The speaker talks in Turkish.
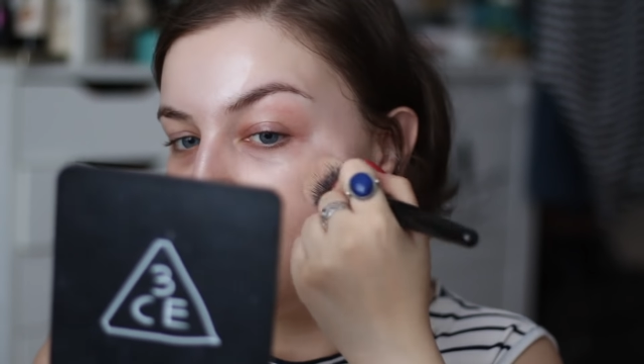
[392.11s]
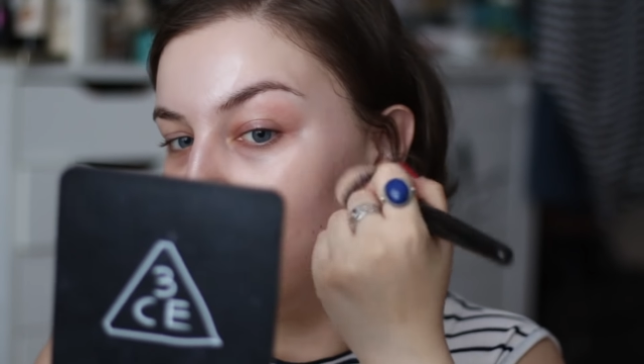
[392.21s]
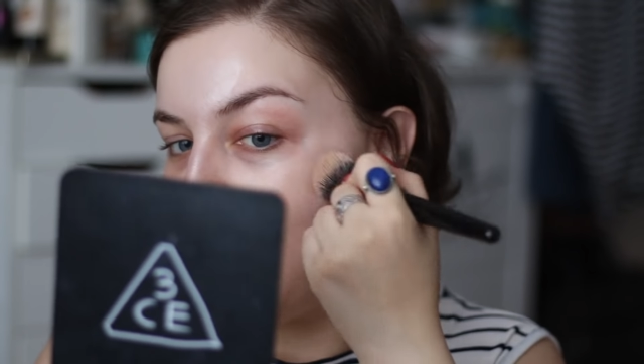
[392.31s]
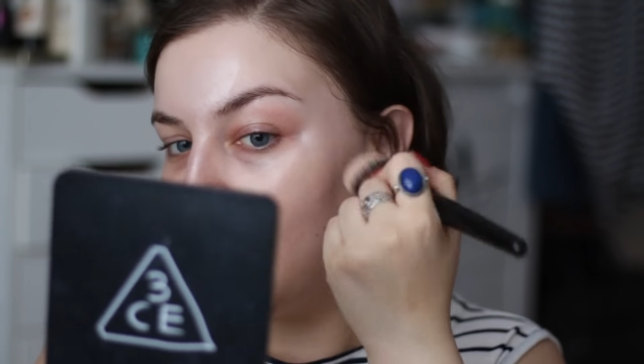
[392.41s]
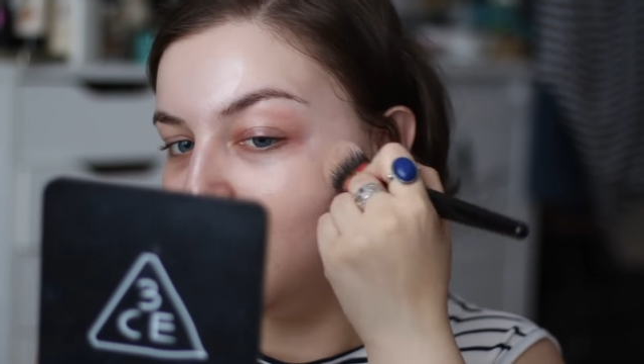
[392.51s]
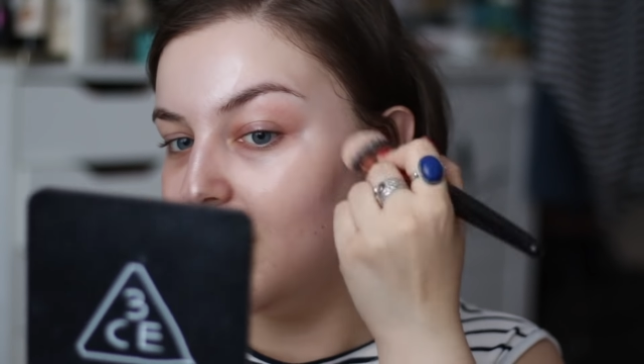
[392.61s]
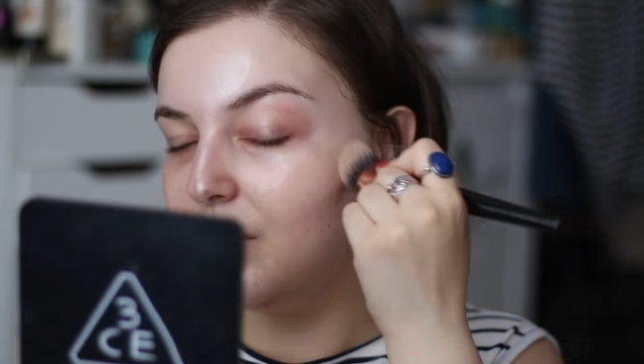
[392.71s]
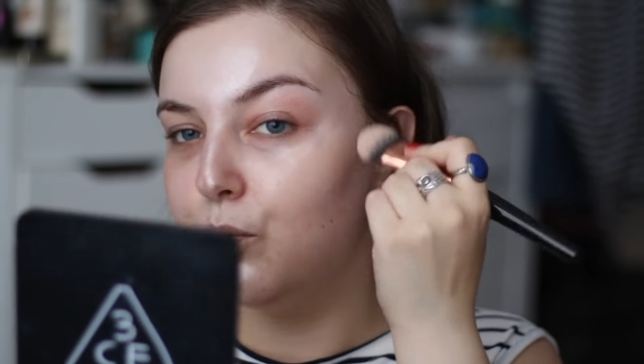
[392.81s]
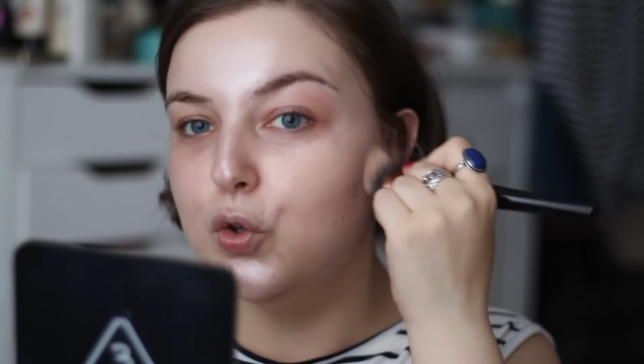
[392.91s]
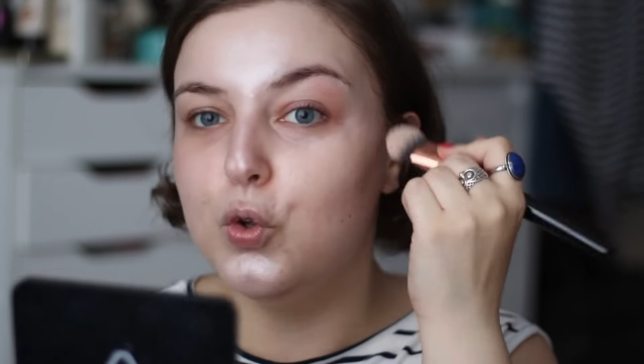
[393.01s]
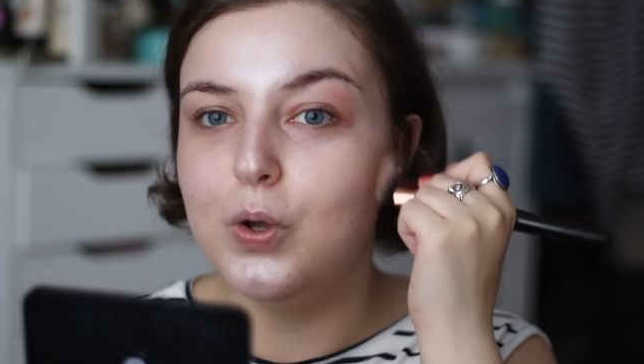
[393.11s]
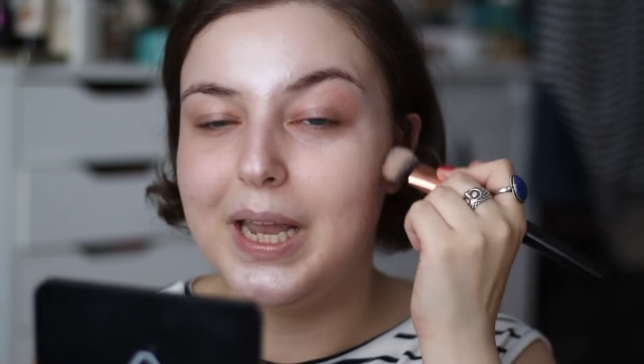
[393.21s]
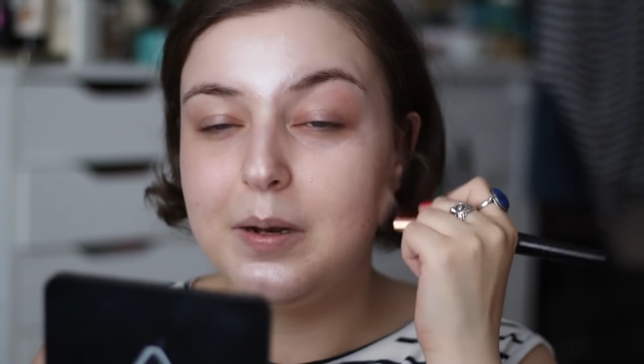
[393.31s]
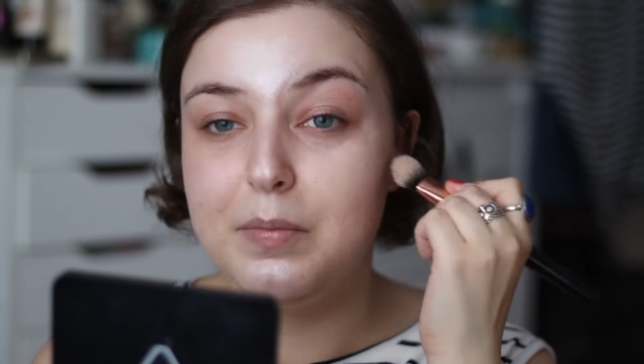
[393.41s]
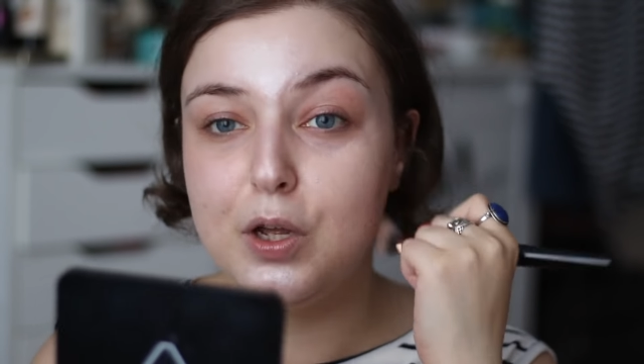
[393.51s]
Ben bunu
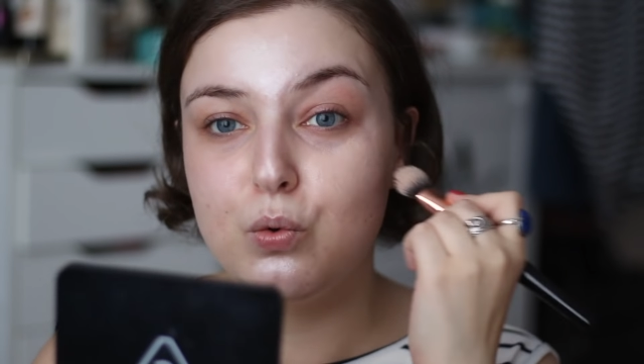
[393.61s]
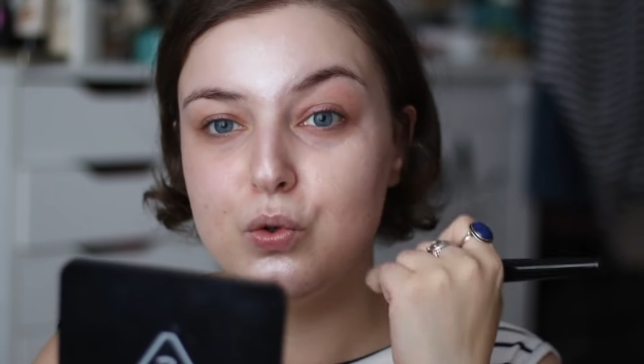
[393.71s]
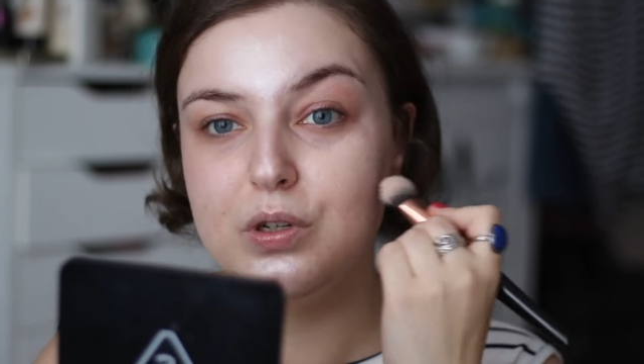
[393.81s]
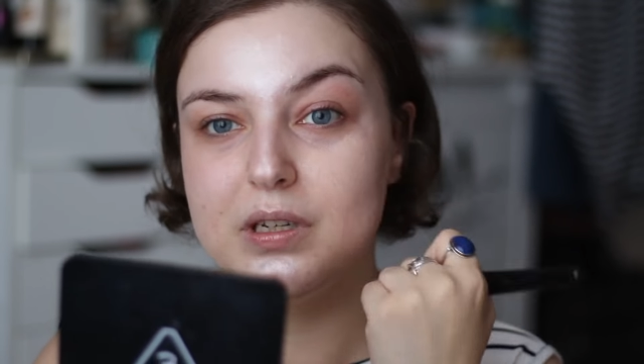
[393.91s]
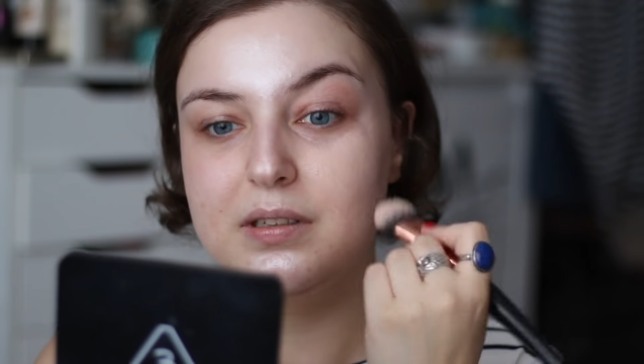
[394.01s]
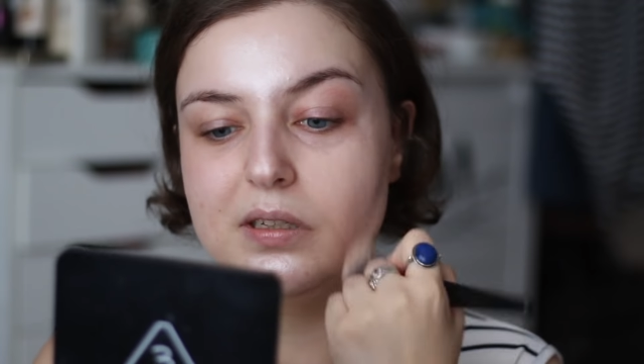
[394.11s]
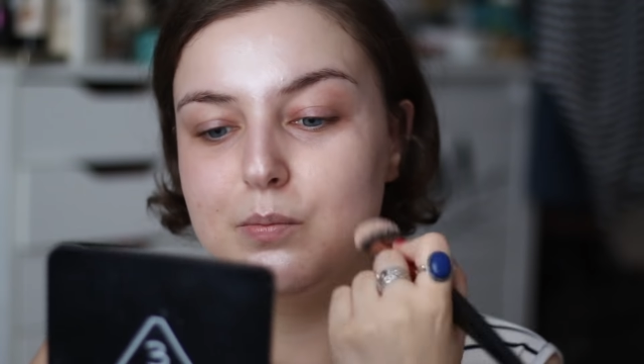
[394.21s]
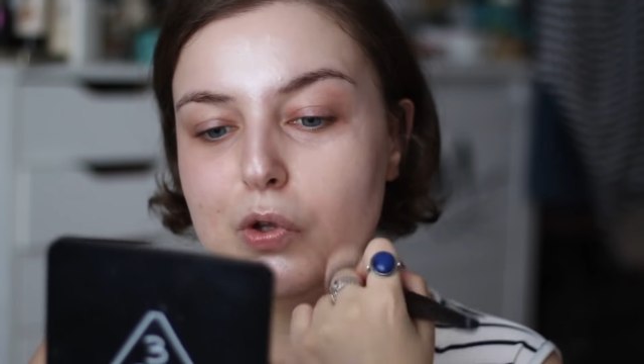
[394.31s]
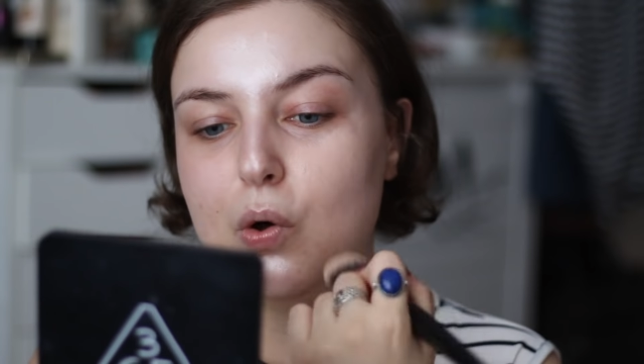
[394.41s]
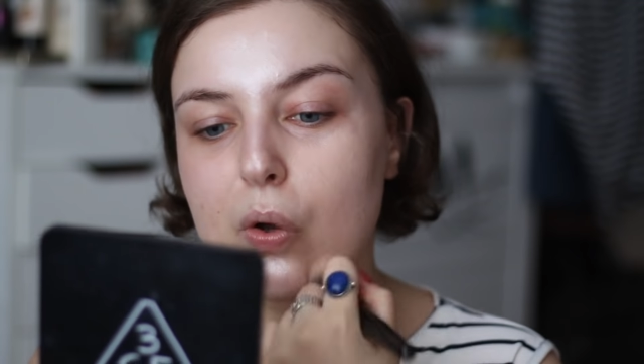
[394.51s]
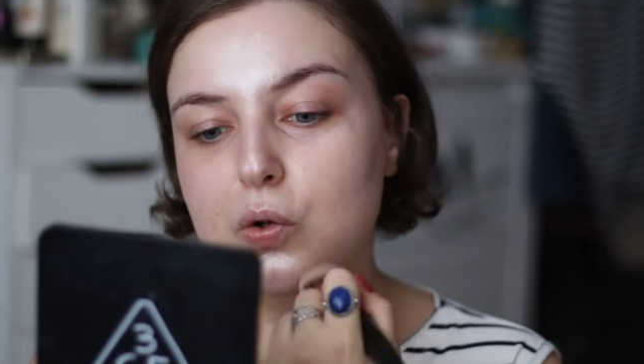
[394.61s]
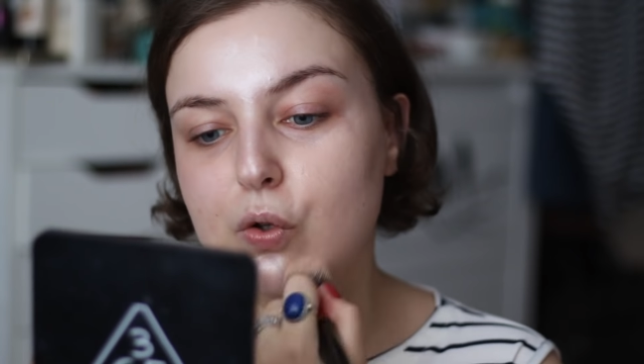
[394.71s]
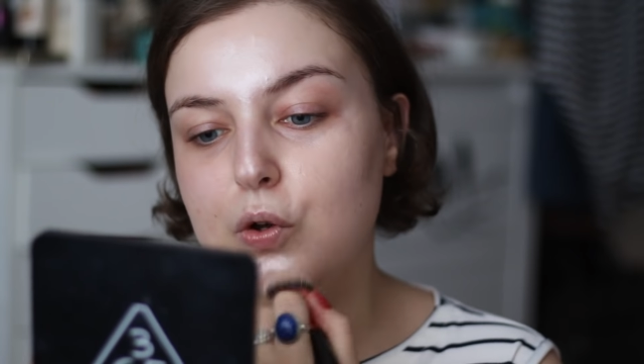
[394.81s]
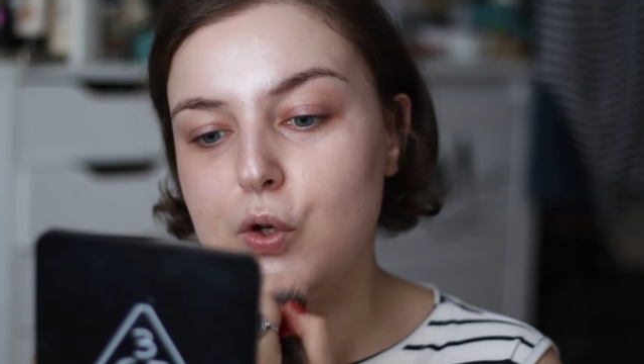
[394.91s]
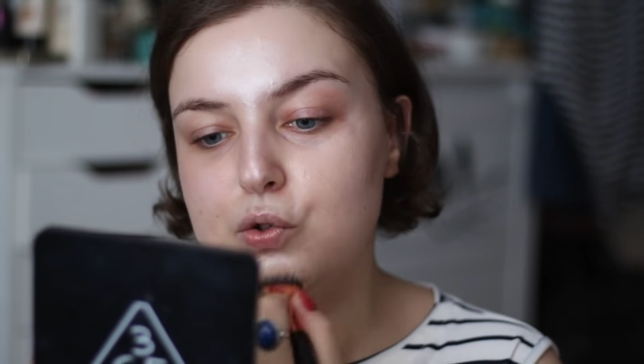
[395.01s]
elimle uyguladığımda oldu.